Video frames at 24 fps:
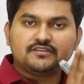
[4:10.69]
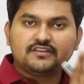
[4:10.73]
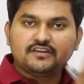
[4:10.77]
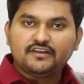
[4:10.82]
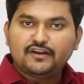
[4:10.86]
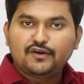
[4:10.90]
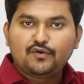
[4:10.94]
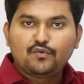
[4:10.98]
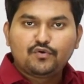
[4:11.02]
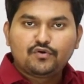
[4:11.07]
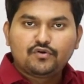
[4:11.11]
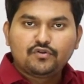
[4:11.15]

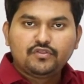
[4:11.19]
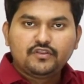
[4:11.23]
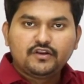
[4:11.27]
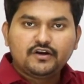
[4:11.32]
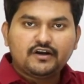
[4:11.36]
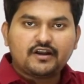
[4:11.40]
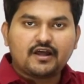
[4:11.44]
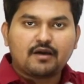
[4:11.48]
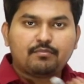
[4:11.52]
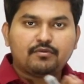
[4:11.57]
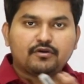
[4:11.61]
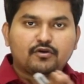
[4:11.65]
థియరీ ఉంటుంది
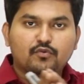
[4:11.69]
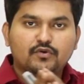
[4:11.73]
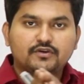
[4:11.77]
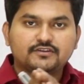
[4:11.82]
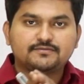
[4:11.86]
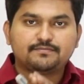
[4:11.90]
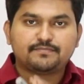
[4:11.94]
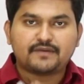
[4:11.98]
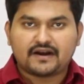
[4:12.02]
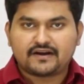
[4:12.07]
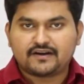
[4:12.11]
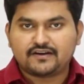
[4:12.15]
టాపిక్
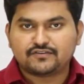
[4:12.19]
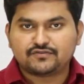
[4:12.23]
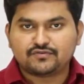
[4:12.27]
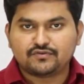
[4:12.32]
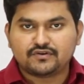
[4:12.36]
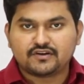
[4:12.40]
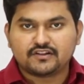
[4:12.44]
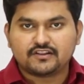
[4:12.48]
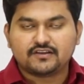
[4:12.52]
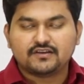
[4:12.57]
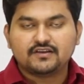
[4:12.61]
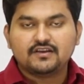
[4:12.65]
వైజ్ ప్రాక్టీస్
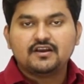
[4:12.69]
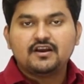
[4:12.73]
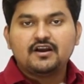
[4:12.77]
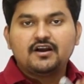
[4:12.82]
ఉంటుంది